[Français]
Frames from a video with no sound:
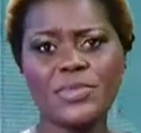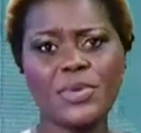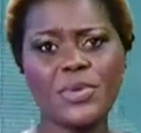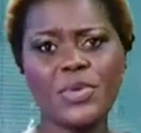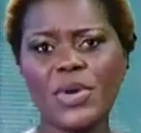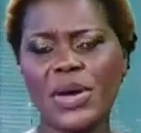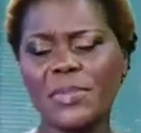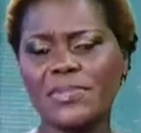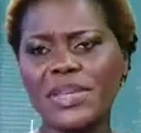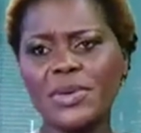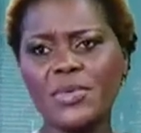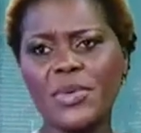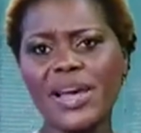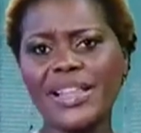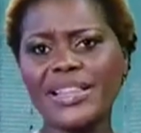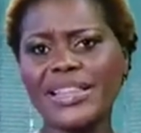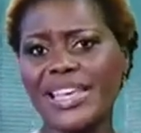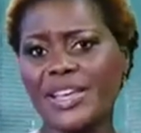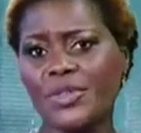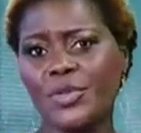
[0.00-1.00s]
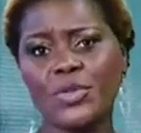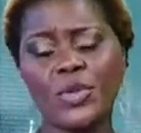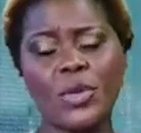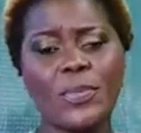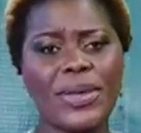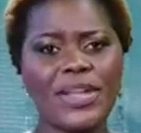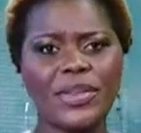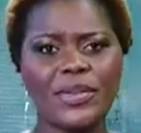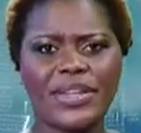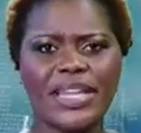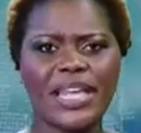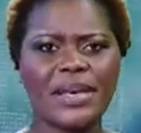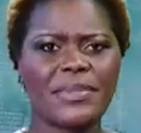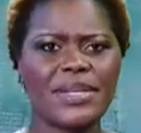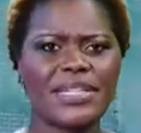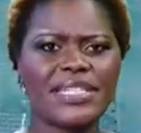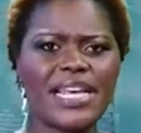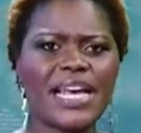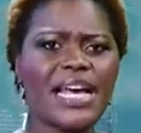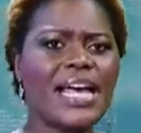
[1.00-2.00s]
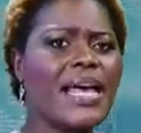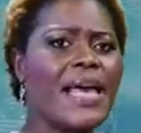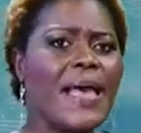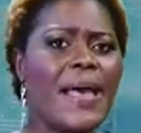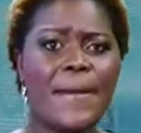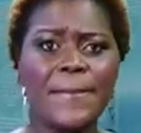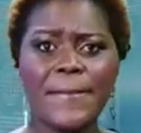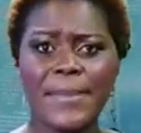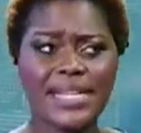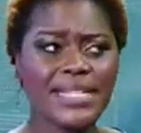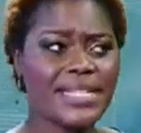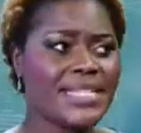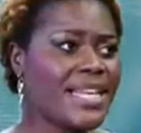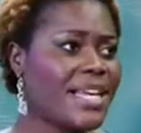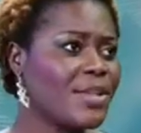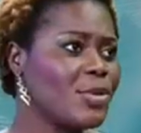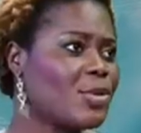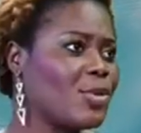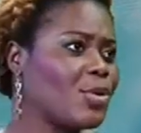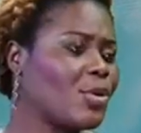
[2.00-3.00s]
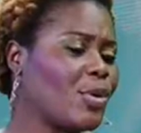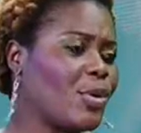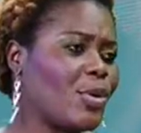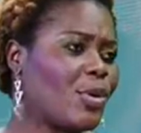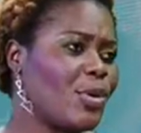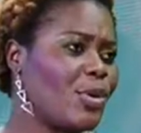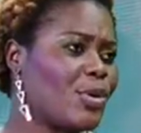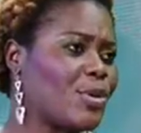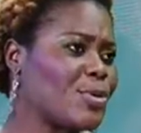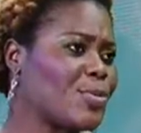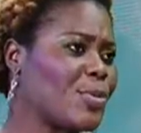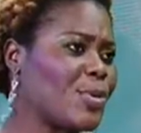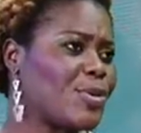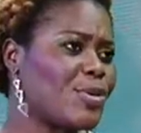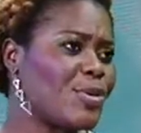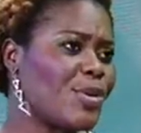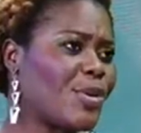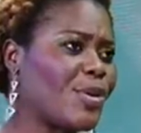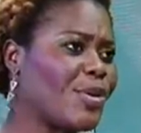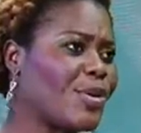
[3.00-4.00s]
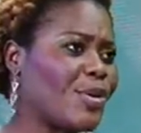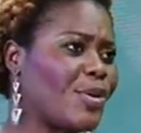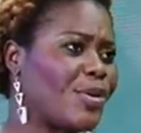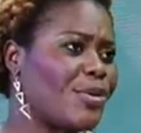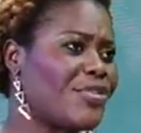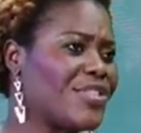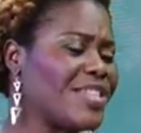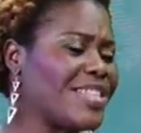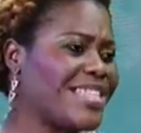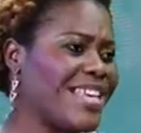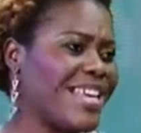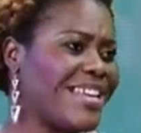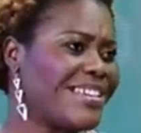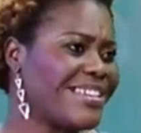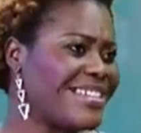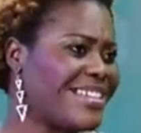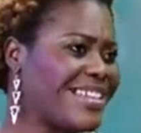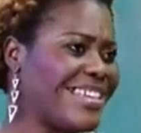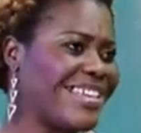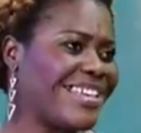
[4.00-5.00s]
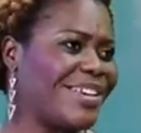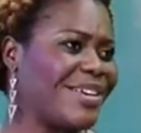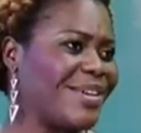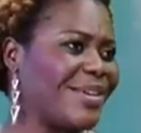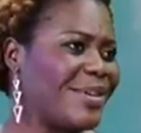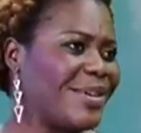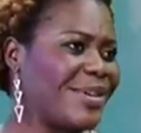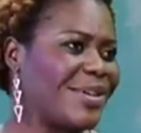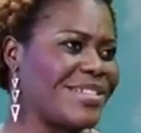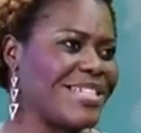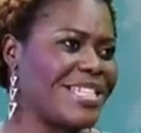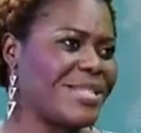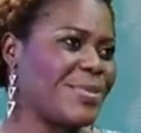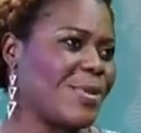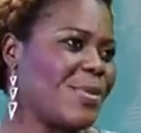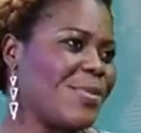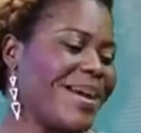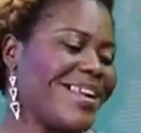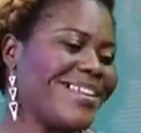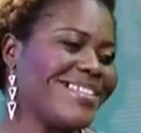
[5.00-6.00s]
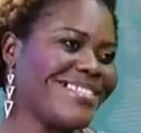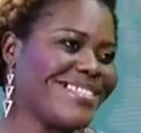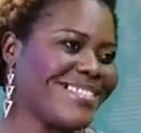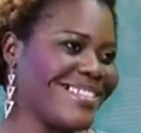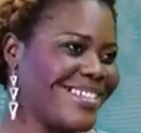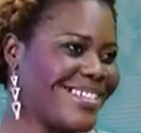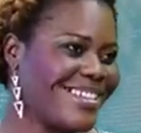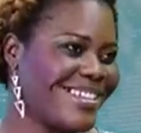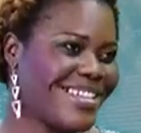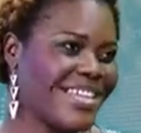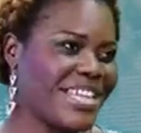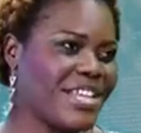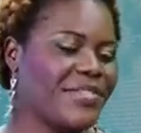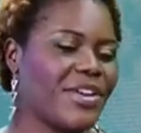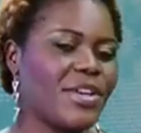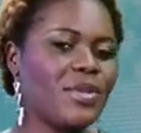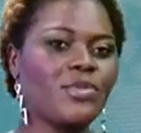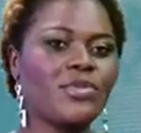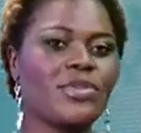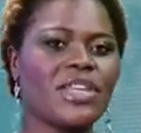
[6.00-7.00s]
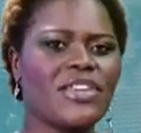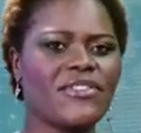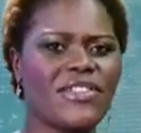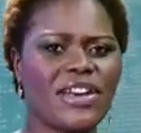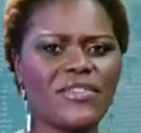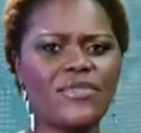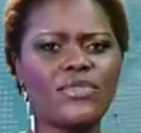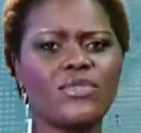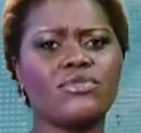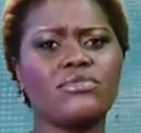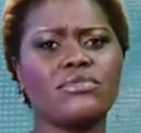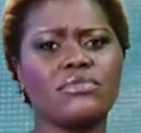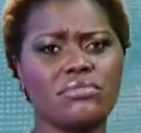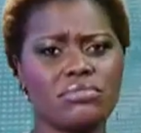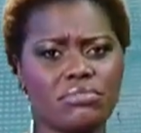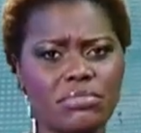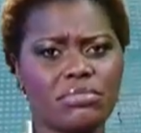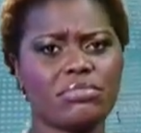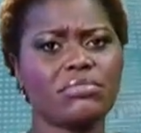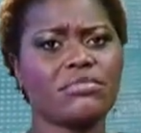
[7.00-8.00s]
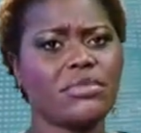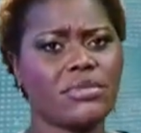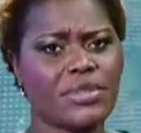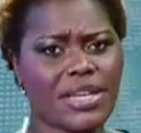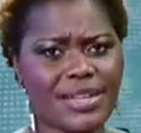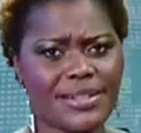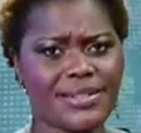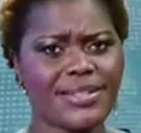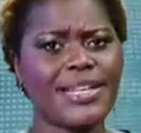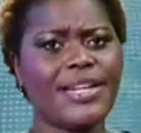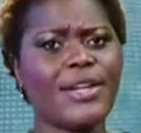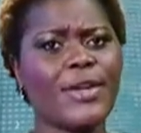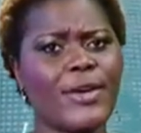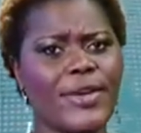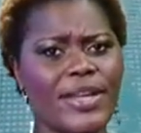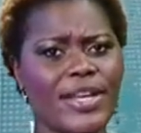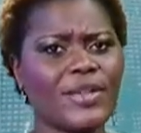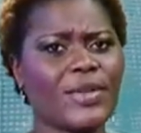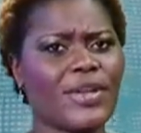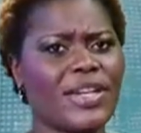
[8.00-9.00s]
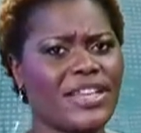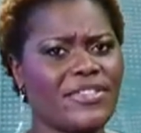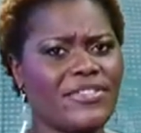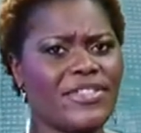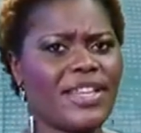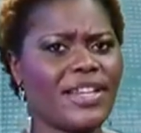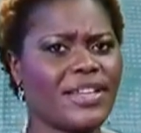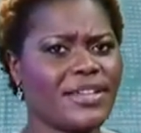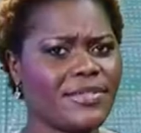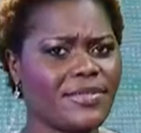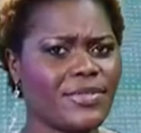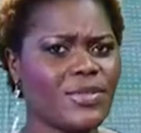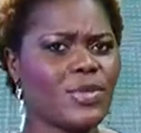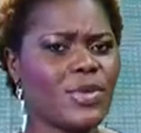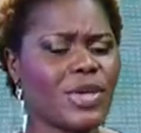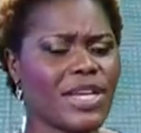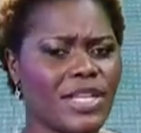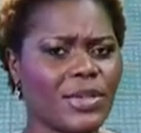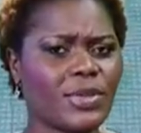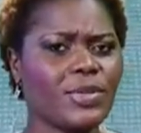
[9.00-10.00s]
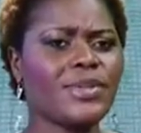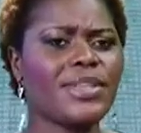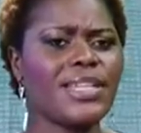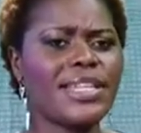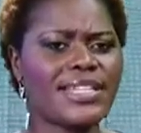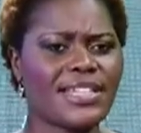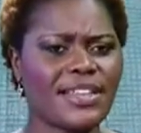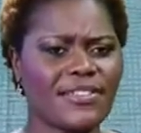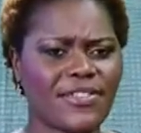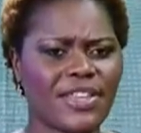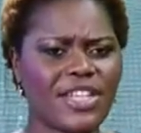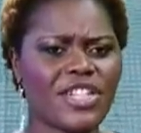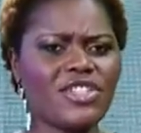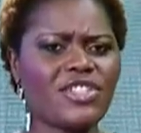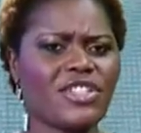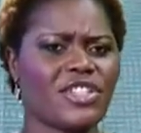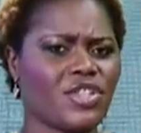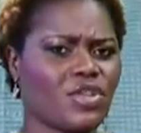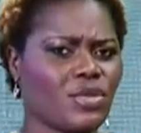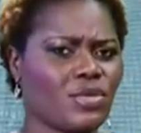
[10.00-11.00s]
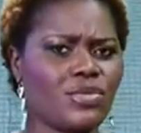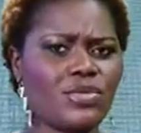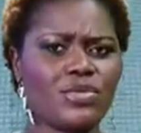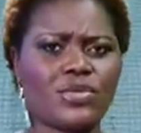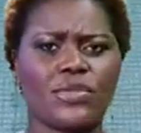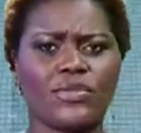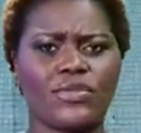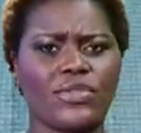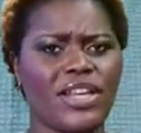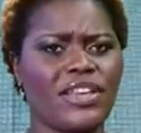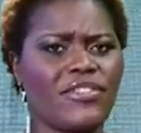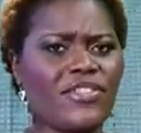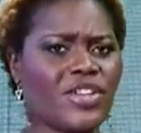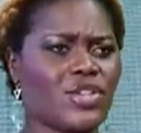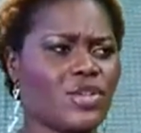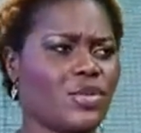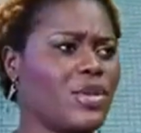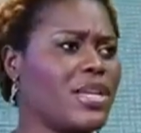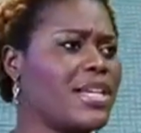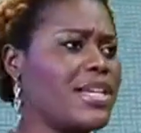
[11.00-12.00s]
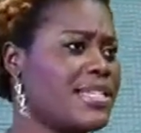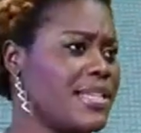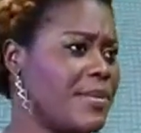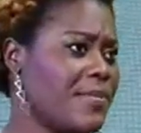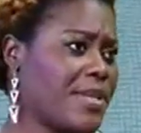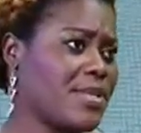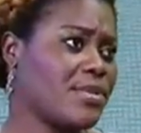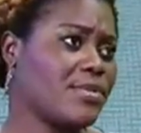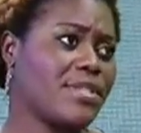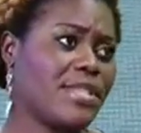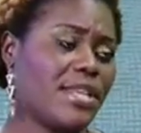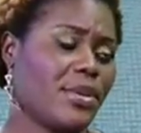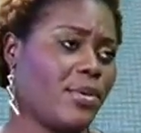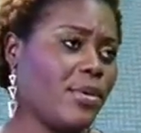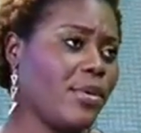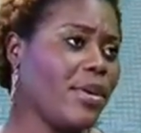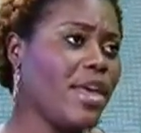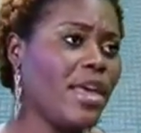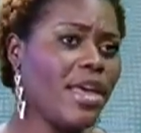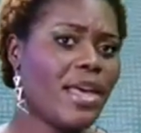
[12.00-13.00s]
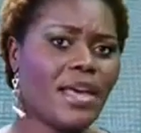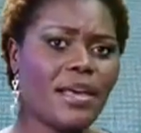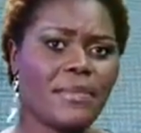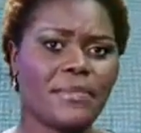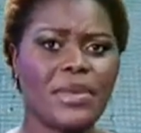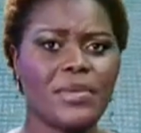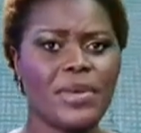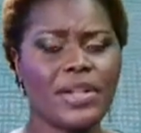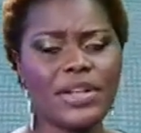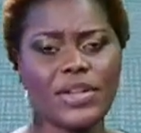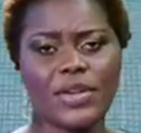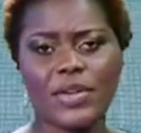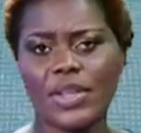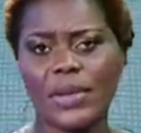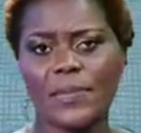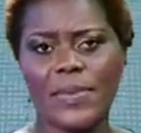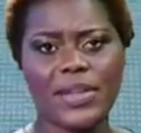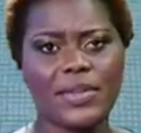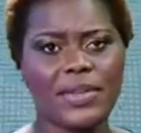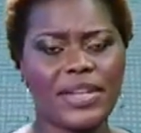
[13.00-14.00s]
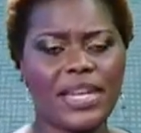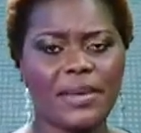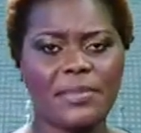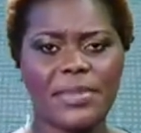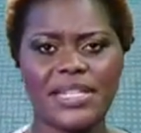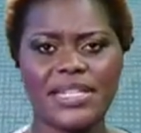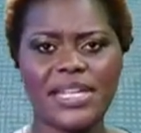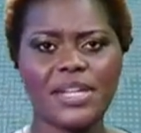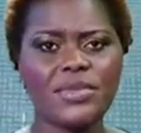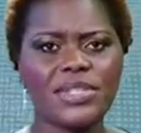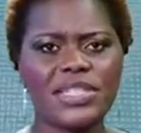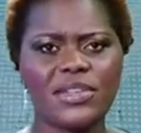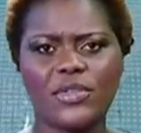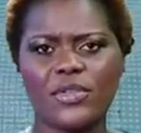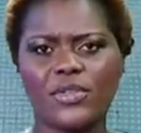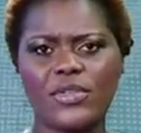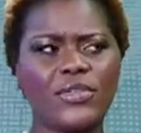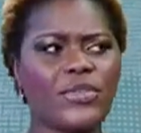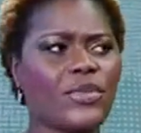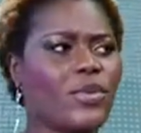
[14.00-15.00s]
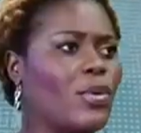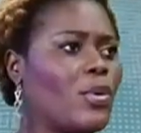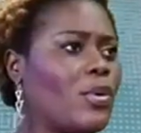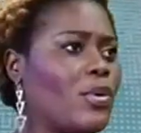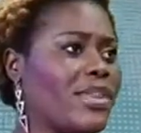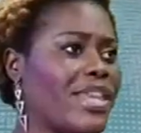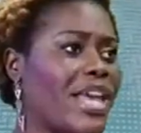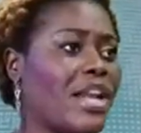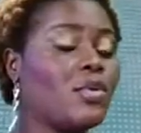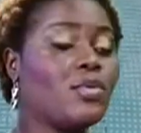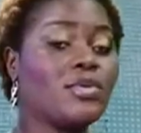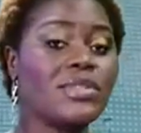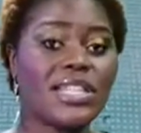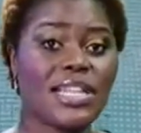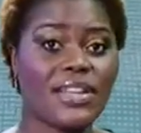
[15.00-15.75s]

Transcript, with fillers: beaucoup à B1 qui est notre partenaire média. Merci à notre euh, sponsor euh, officiel qui est Dispromalt, qui va, nous, qui va vous rincez l'œil hein, dans la ville. Hein. Vous aurez toutes les affiches, t-shirts, tout ce que vous voulez, Fashion que les impressions, c'est eux. b qui est notre partenaire média, nous avons Fleuve Congo Hotel où